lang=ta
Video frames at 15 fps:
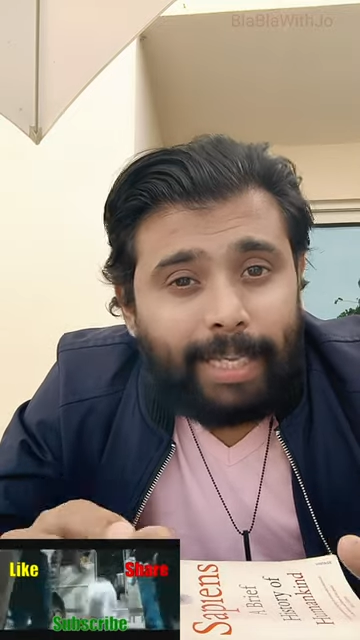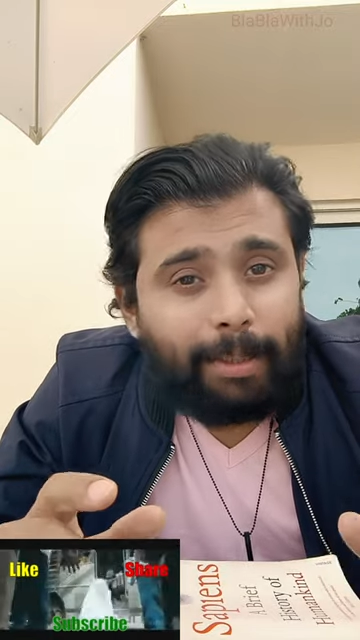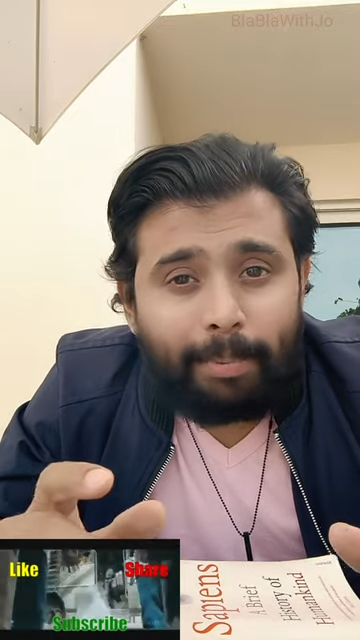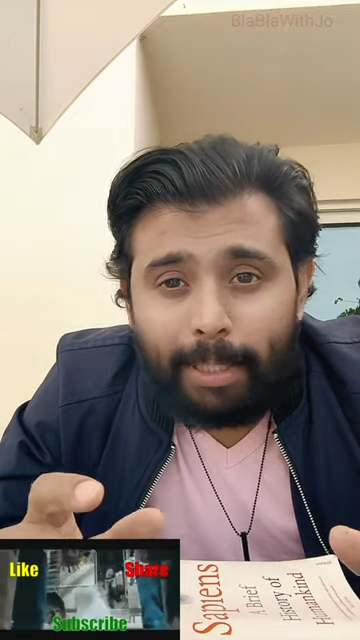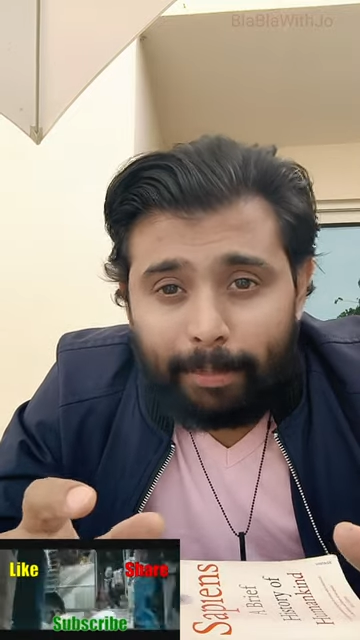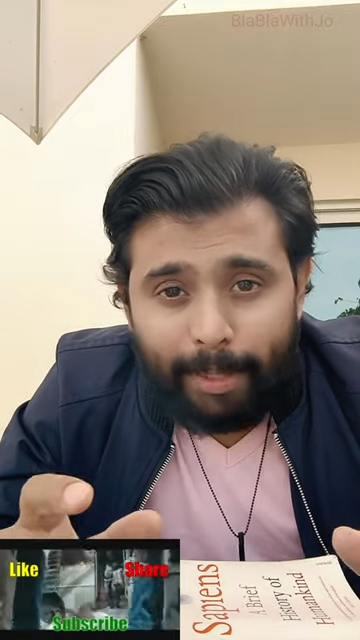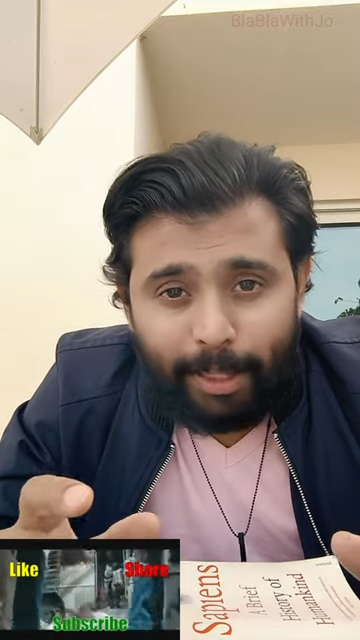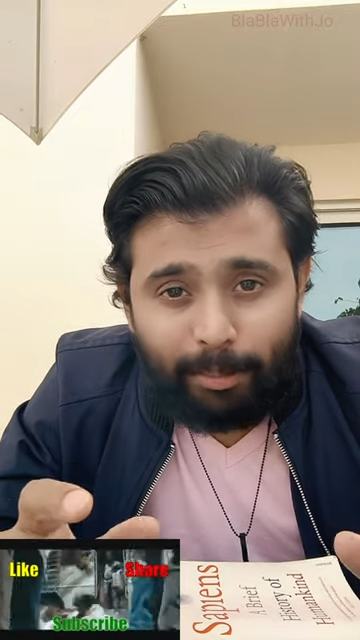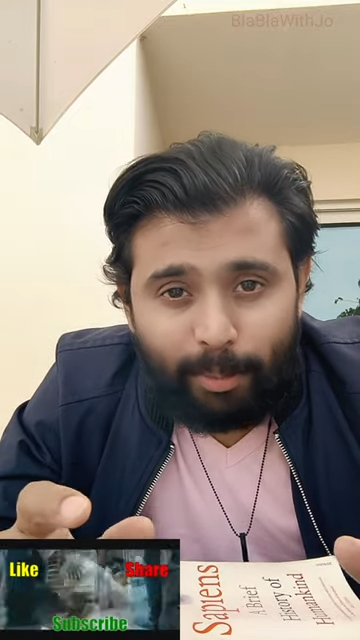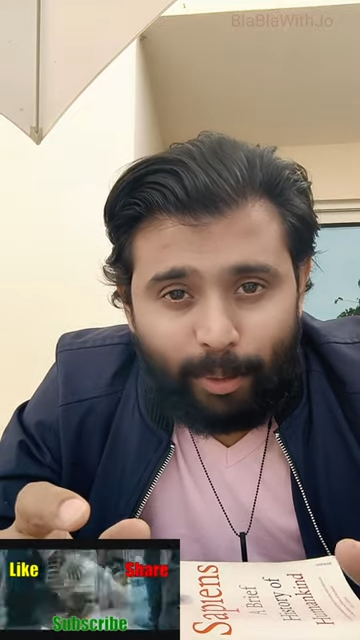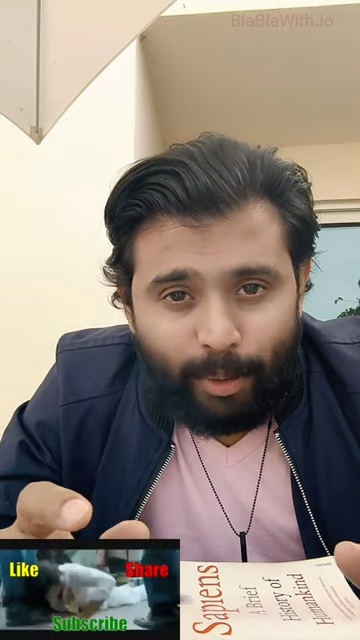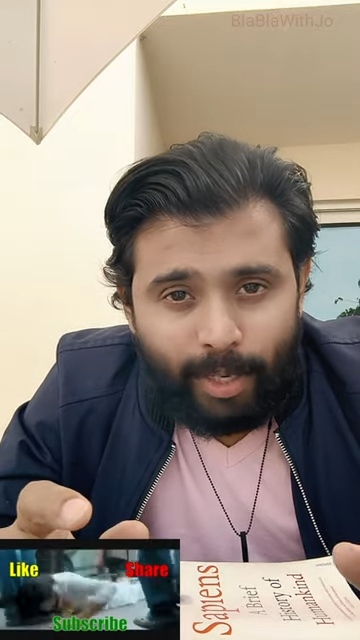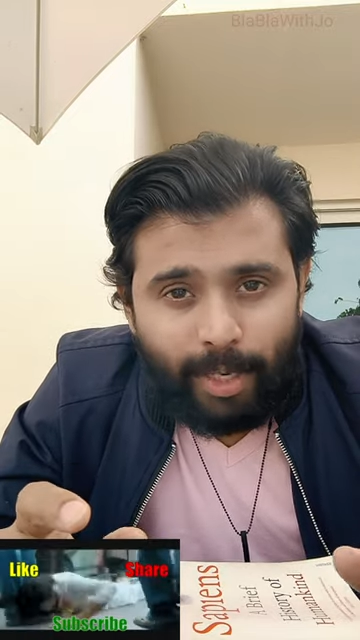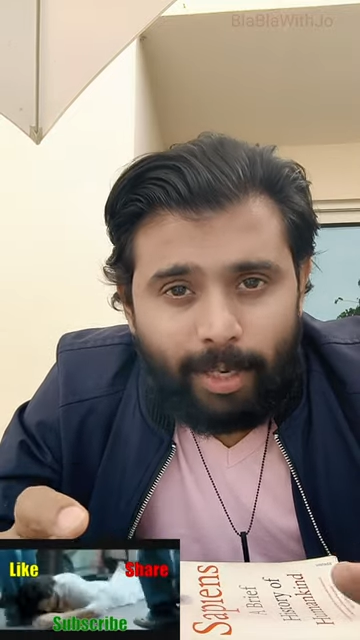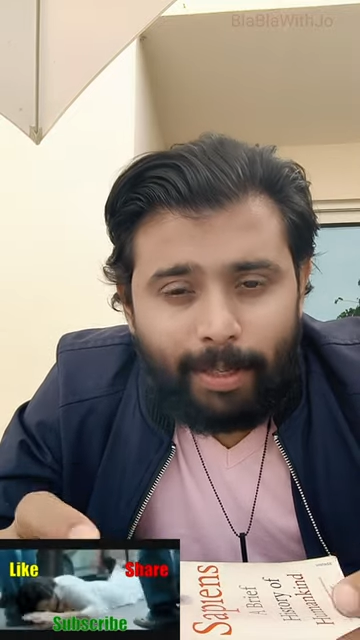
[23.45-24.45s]
எதை பற்றி பேச
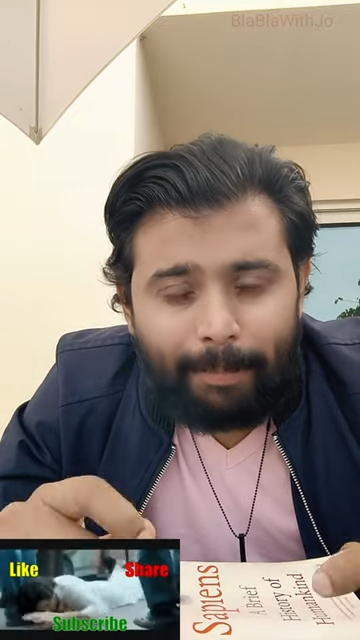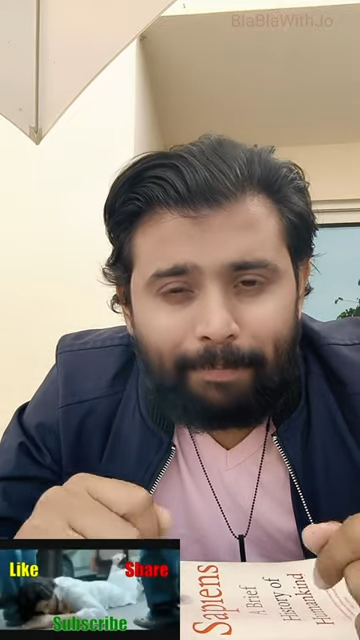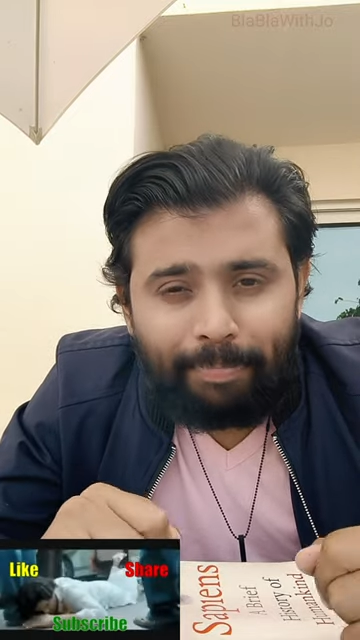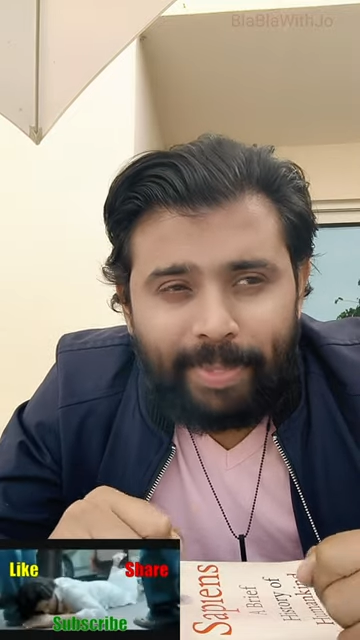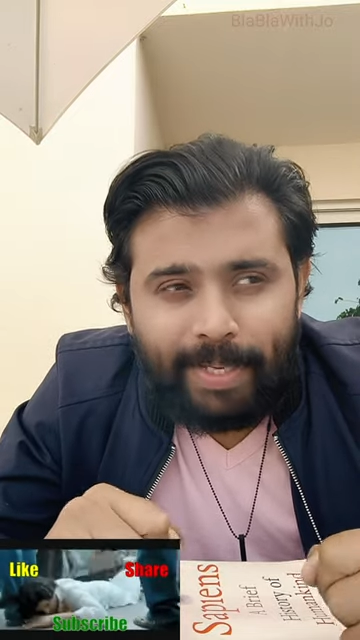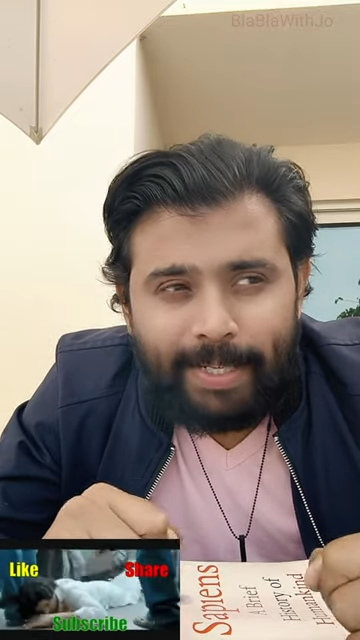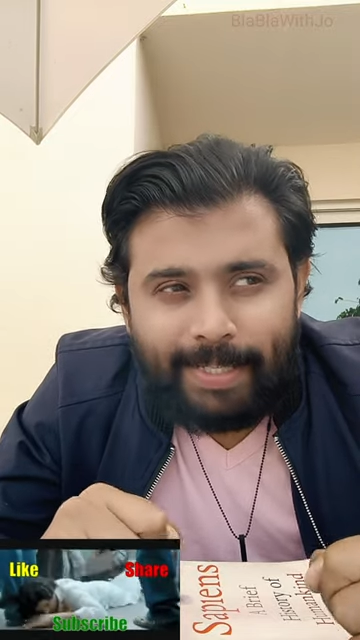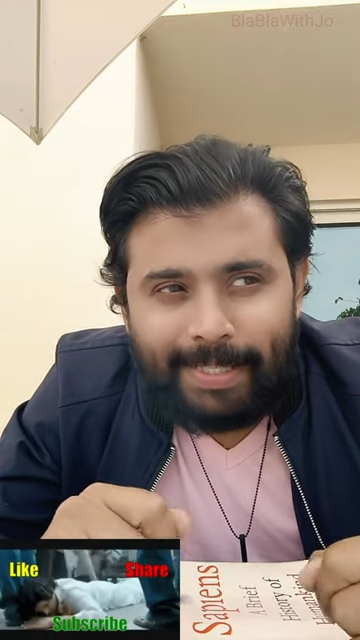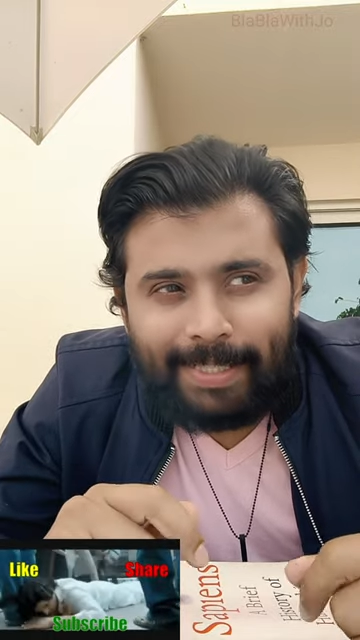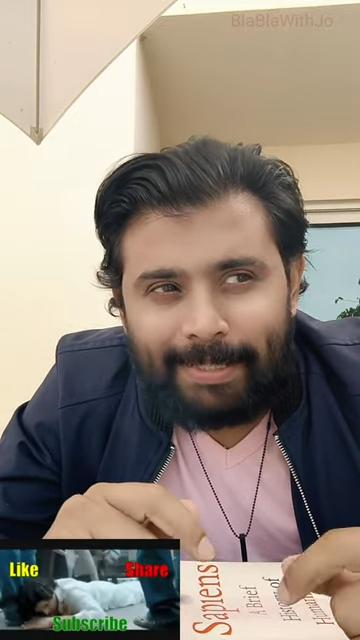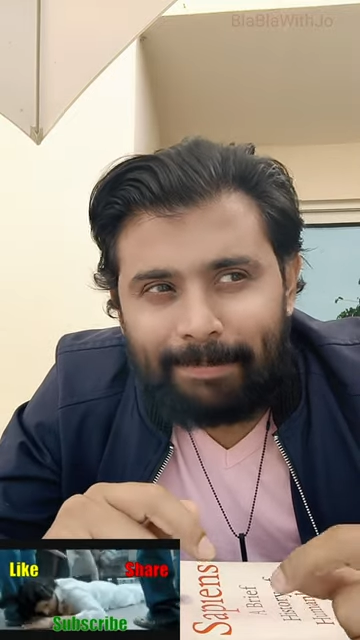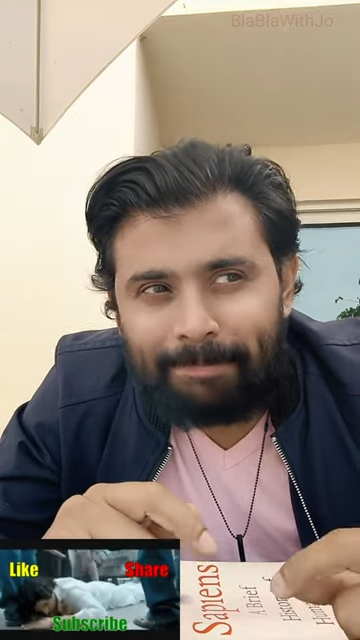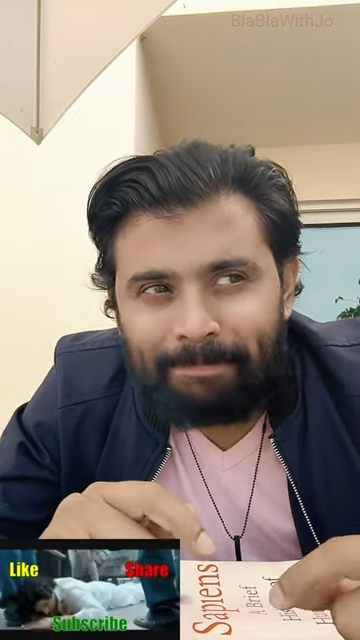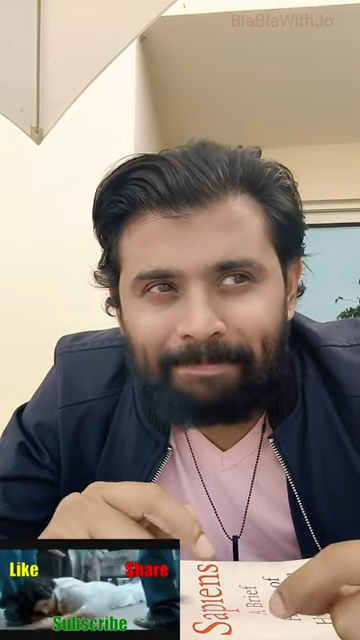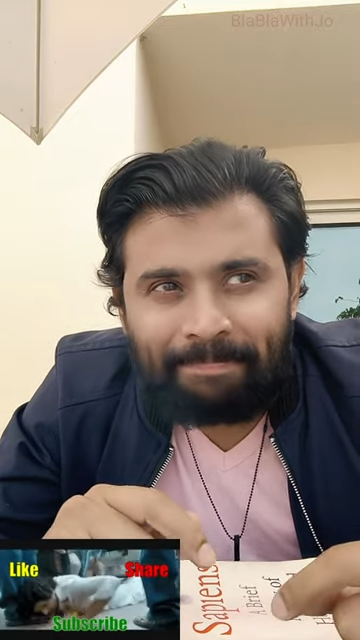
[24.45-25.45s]
போகிறோன்னா
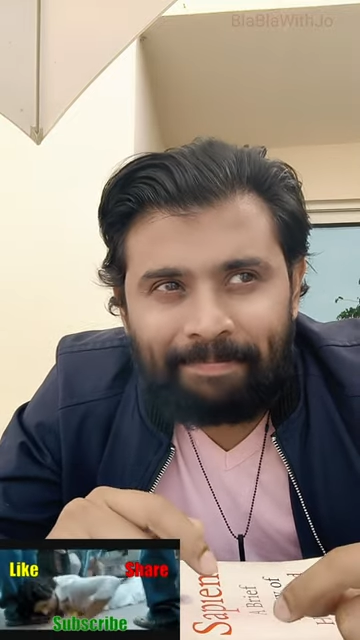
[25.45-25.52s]
um,